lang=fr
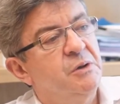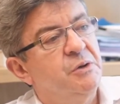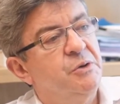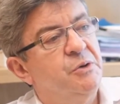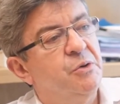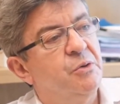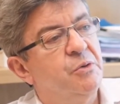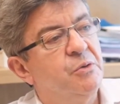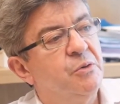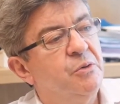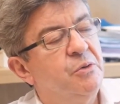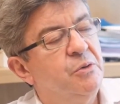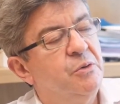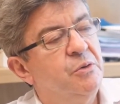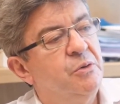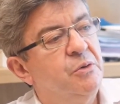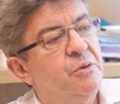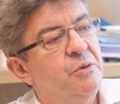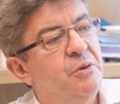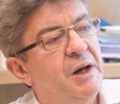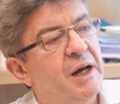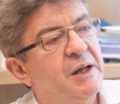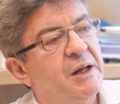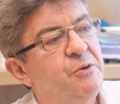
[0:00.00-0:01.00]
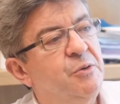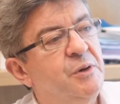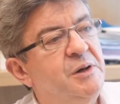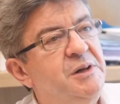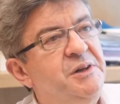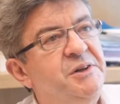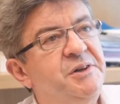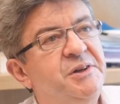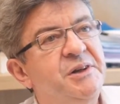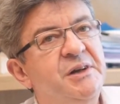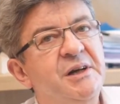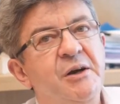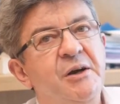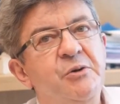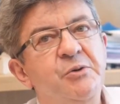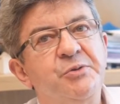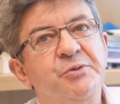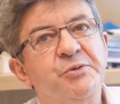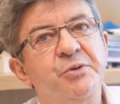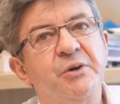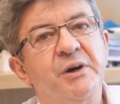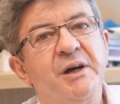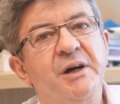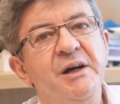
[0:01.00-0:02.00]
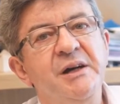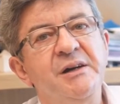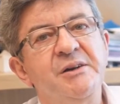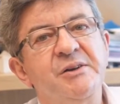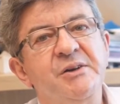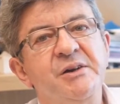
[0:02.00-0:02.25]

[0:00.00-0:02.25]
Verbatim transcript: dont l'actualité a le secret,